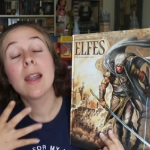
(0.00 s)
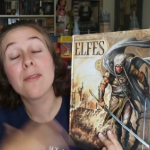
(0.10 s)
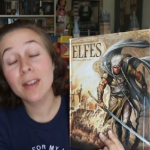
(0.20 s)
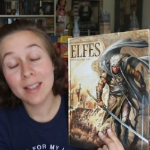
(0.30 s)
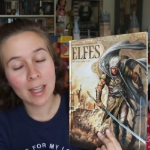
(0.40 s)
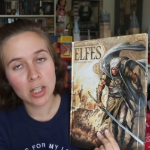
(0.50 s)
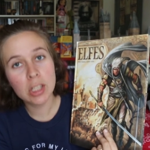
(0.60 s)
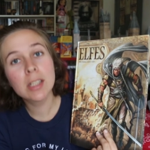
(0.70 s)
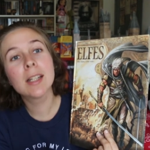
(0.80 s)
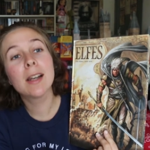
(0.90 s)
La fin est
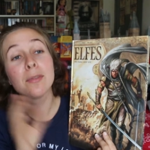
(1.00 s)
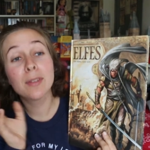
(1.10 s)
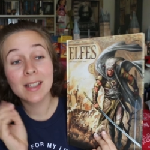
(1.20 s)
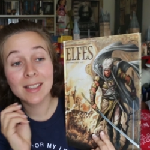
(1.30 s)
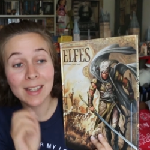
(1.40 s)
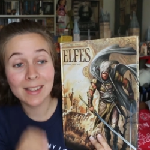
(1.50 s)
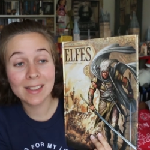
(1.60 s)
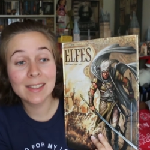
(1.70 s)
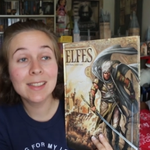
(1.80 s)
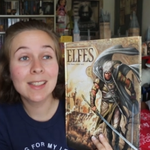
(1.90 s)
tragique, la fin est très
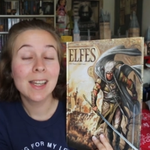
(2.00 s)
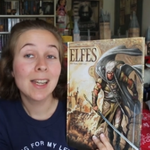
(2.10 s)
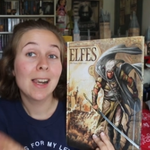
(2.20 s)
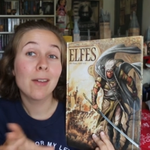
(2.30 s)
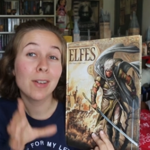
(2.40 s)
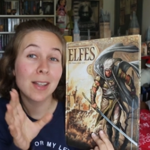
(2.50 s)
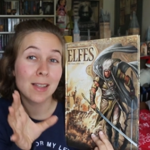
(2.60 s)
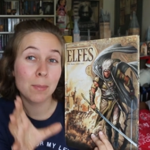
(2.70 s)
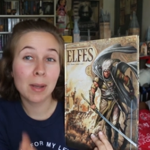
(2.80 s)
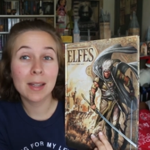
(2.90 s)
triste, la fin a
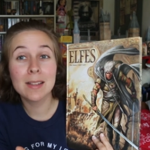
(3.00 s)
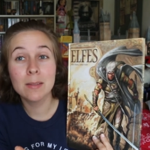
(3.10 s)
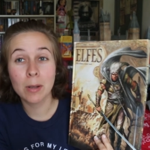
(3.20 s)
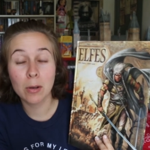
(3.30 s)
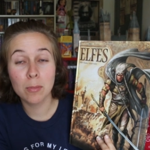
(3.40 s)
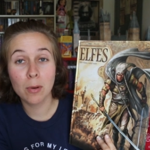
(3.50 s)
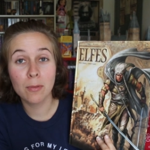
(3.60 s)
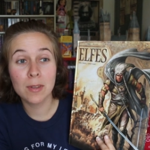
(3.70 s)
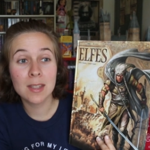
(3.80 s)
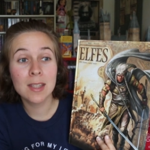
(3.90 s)
été prédite par une
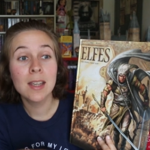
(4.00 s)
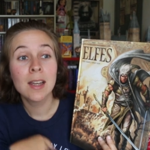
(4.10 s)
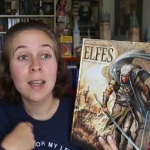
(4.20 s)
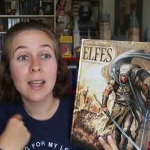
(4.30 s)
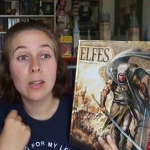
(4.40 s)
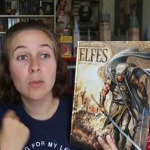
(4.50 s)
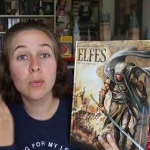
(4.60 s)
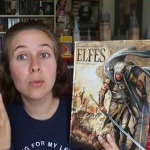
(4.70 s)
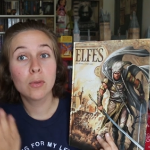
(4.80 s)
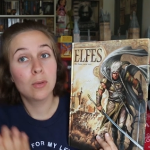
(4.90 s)
prophétie, et
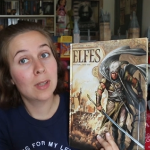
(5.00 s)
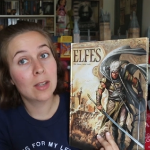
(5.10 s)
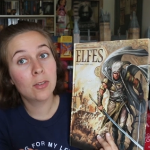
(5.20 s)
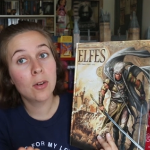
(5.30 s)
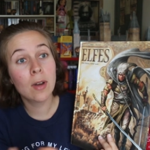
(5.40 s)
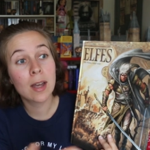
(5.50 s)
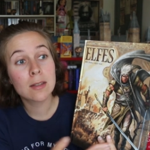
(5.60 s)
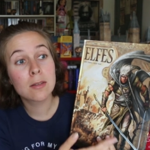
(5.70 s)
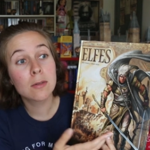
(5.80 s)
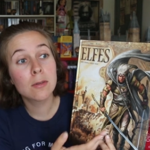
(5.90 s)
donc tu t'attends à
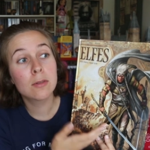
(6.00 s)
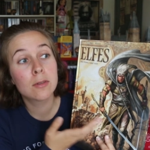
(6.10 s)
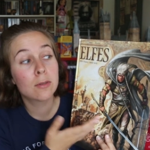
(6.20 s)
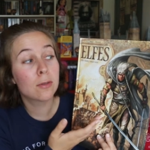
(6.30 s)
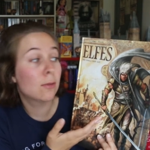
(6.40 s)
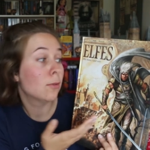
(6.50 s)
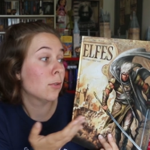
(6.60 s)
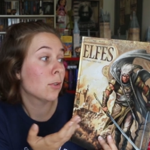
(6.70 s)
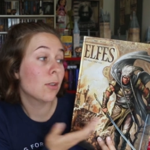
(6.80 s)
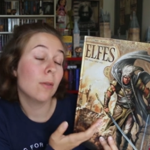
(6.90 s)
ce que ce
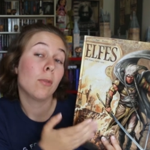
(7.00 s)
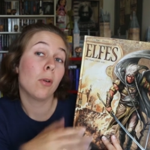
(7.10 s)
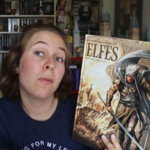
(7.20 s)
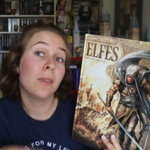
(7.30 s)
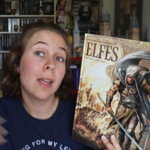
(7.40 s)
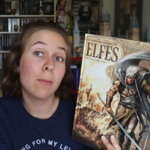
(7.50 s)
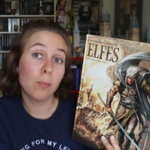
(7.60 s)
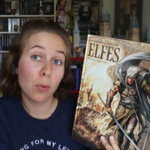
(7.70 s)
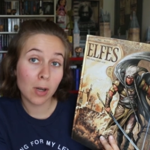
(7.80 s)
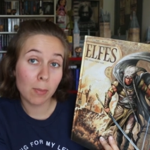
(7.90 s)
jeune homme revienne
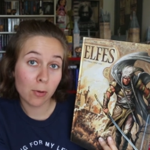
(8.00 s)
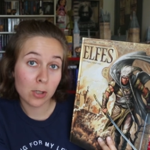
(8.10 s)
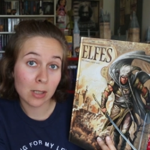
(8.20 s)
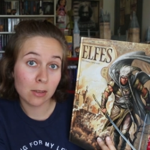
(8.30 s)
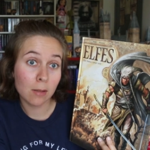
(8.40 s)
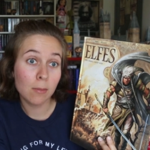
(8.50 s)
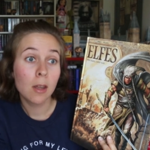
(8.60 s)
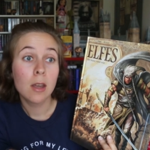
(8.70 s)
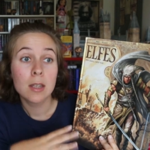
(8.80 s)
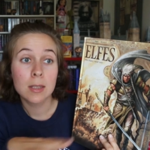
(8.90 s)
pour les prochains tomes.
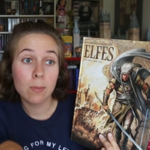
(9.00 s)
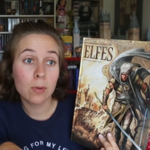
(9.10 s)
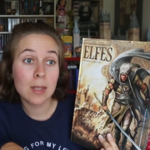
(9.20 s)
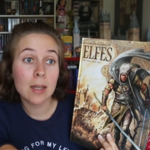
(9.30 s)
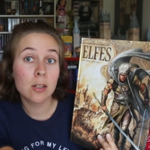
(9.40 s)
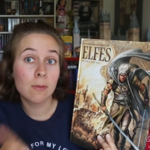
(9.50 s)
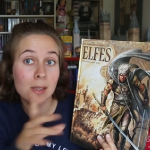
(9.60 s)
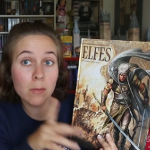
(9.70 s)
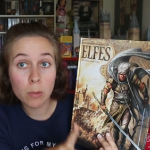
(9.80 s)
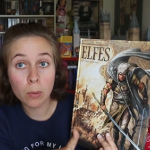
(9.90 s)
C'est pour ça, je vais
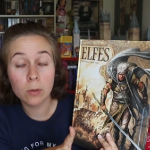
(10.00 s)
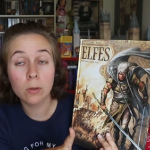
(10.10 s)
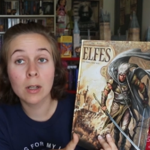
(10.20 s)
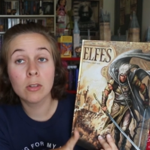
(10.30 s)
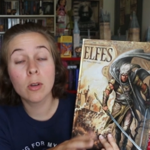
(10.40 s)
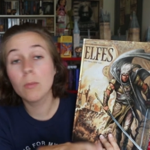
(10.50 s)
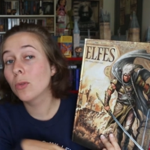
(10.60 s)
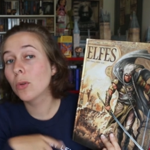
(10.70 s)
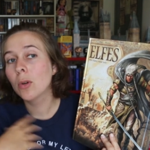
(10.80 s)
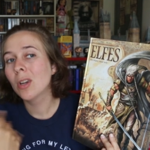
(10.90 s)
essayer de me procurer le
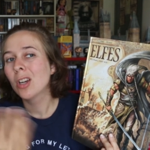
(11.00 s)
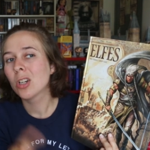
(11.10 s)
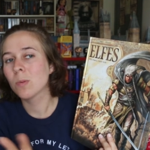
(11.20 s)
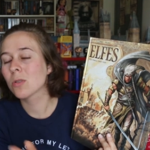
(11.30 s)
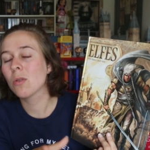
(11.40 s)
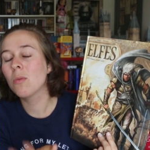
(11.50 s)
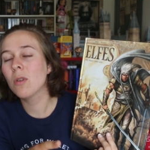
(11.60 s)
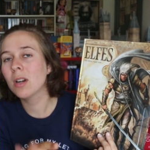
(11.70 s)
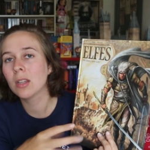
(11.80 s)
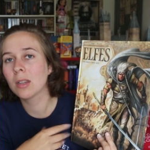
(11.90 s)
tome 2. Je pense qu'au
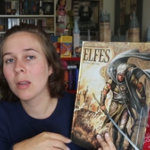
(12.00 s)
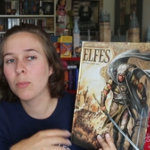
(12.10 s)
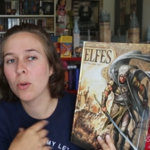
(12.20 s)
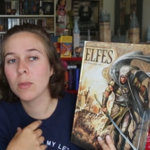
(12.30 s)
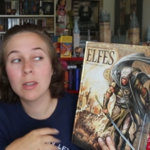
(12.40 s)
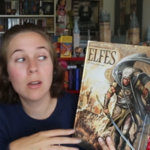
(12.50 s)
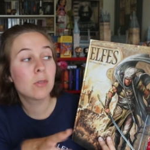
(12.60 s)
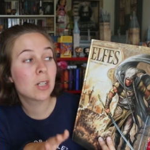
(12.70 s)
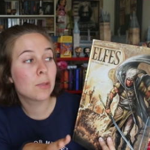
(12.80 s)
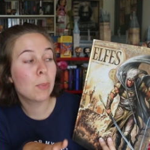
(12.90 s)
moins les quatre premiers
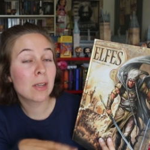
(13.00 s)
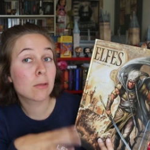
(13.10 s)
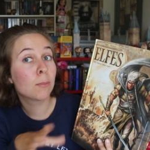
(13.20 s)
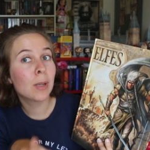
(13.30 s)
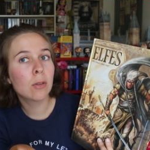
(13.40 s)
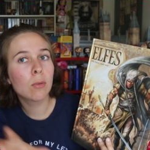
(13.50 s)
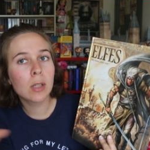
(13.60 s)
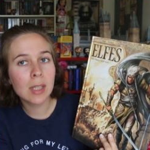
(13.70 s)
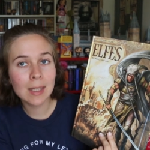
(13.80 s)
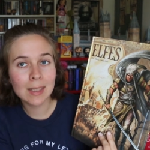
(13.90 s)
tomes, j'espère, sont pas trop
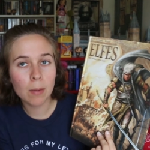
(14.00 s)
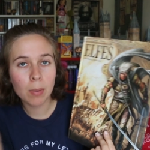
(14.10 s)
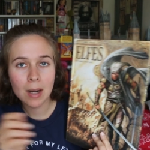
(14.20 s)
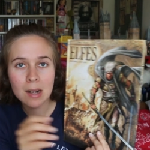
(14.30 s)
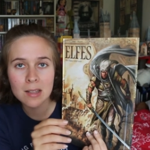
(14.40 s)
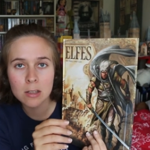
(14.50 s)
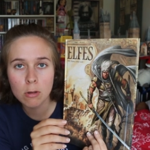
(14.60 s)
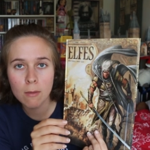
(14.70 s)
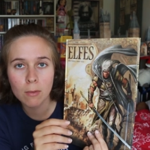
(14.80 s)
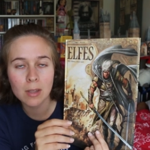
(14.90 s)
liés et qu'après les
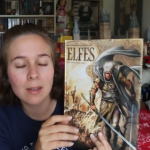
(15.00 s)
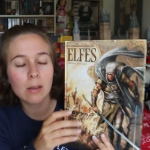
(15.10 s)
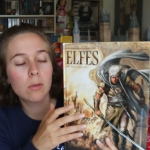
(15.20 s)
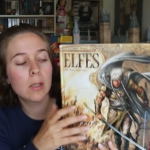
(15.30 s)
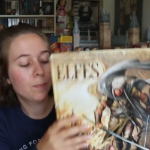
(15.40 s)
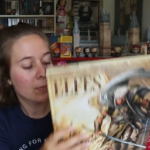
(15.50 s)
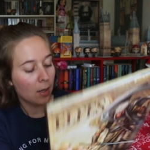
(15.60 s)
histoires vont être réunies.